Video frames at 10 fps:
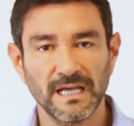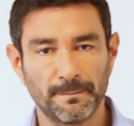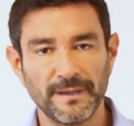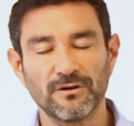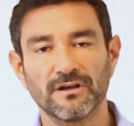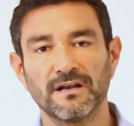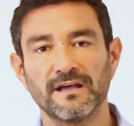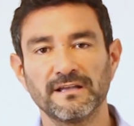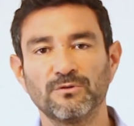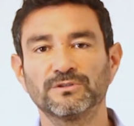Espero que les
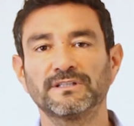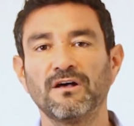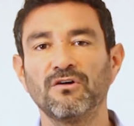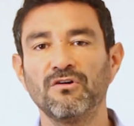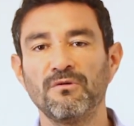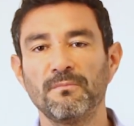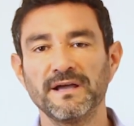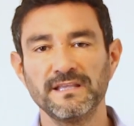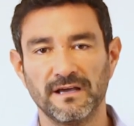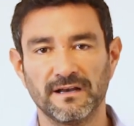haya gustado.
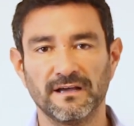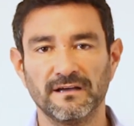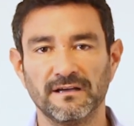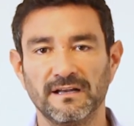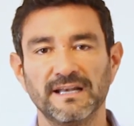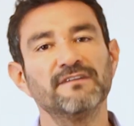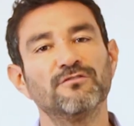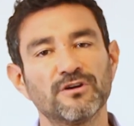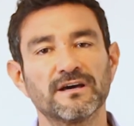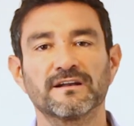Mañana les
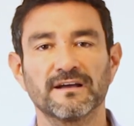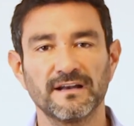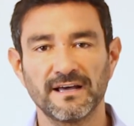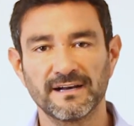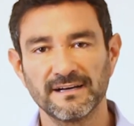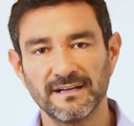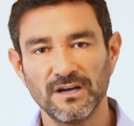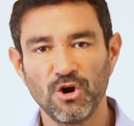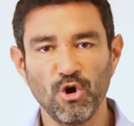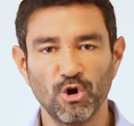voy a regalar
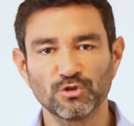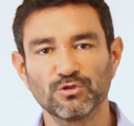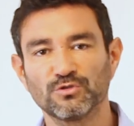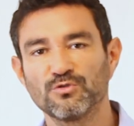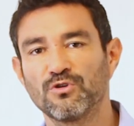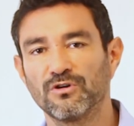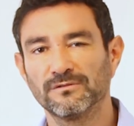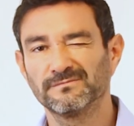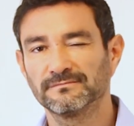otro truco.